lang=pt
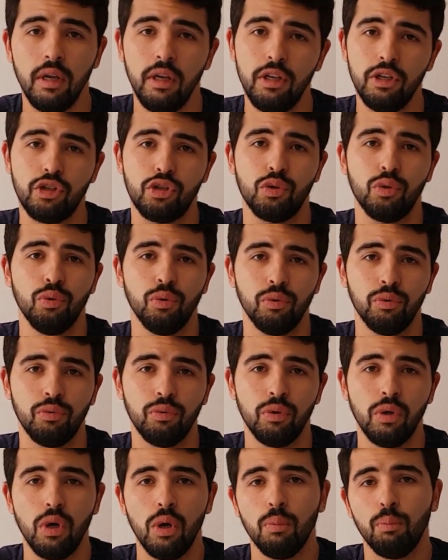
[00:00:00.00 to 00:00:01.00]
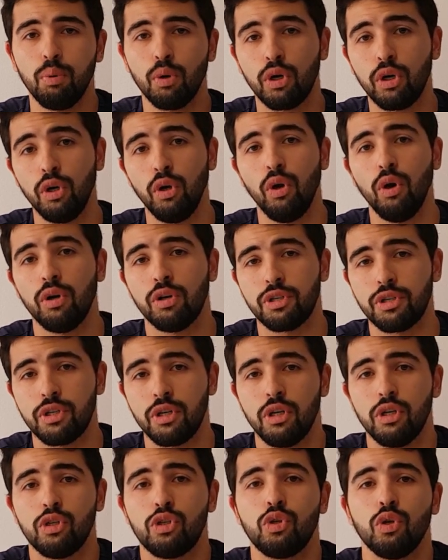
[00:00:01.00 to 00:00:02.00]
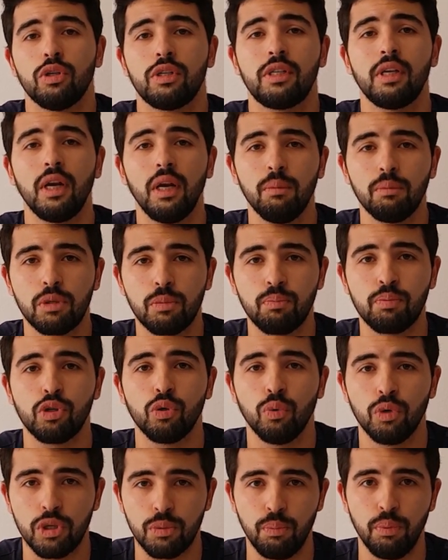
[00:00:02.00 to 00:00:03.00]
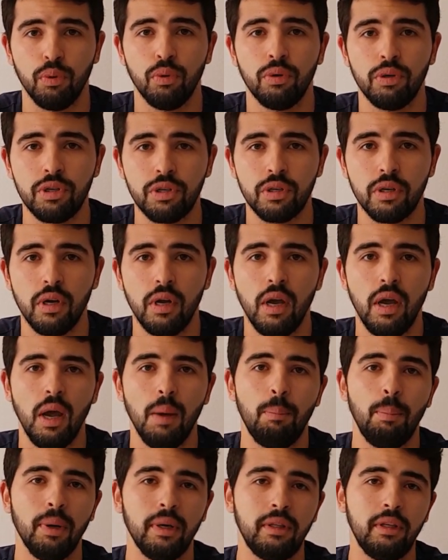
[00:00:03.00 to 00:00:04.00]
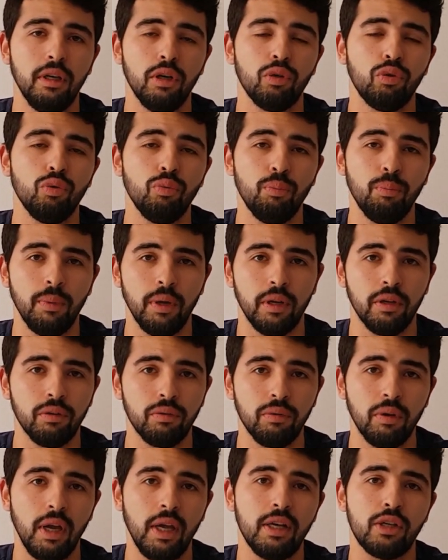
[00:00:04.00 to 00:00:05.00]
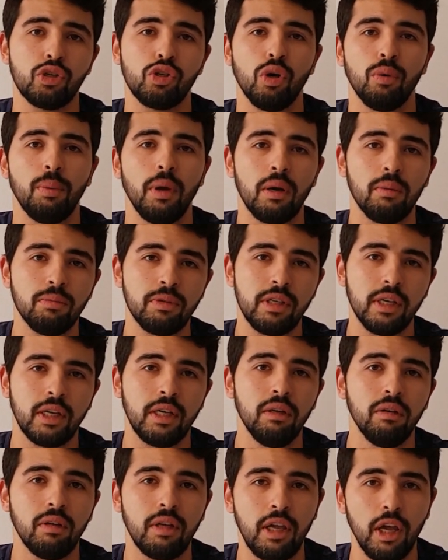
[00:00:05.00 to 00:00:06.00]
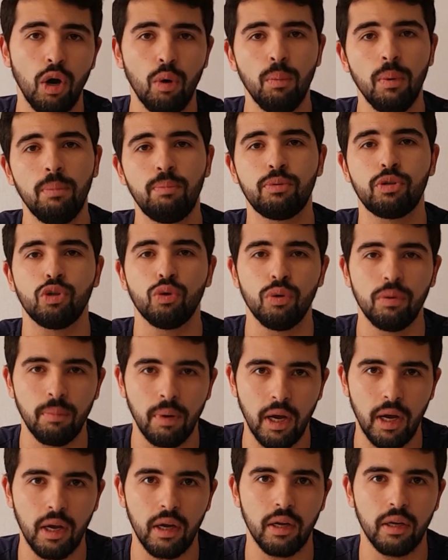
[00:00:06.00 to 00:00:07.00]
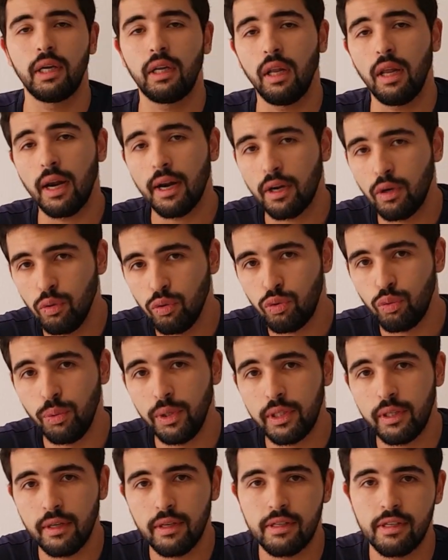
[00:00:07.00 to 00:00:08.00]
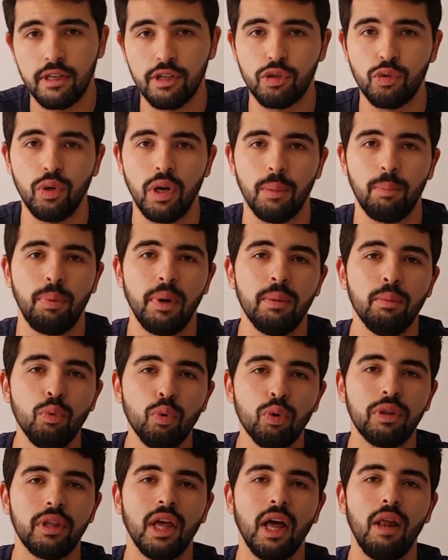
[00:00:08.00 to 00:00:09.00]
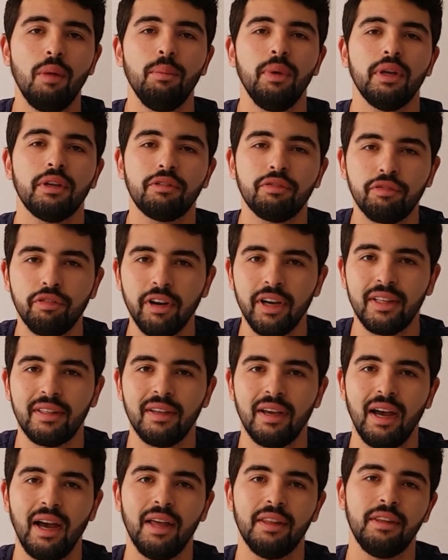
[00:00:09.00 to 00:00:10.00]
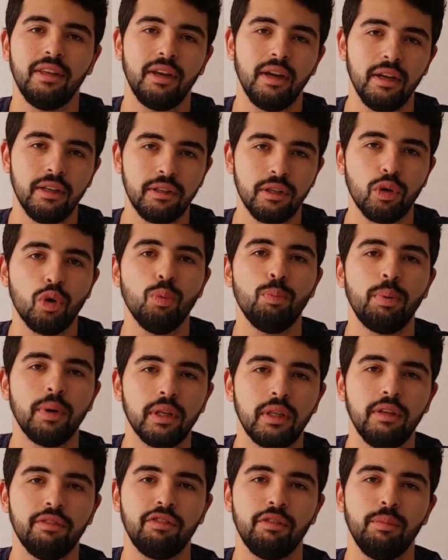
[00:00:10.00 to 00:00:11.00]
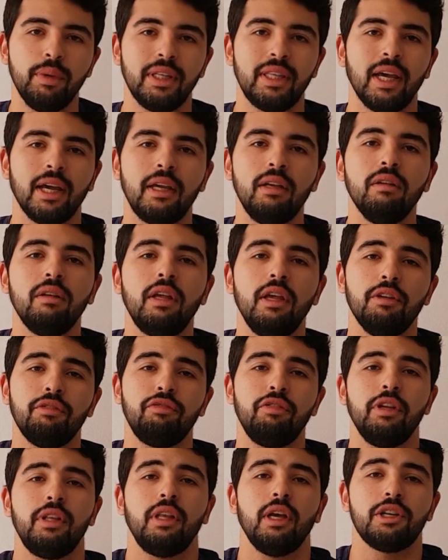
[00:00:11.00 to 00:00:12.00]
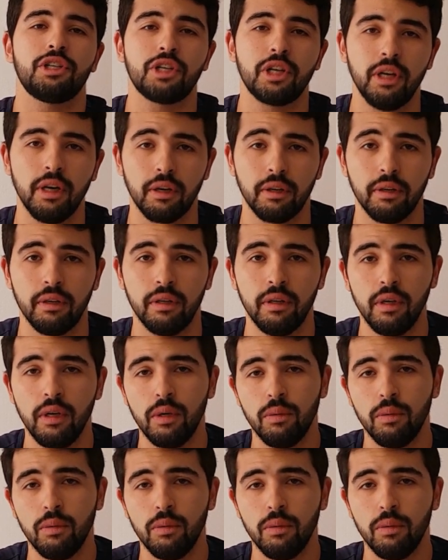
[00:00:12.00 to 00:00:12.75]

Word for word: E segundo, porque nós só seremos pessoas boas a partir do momento em que soubermos aquilo que é uma pessoa má. E claro que no Twitter a censura é primordialmente feita à direita comparativamente àquilo que é feita à esquerda.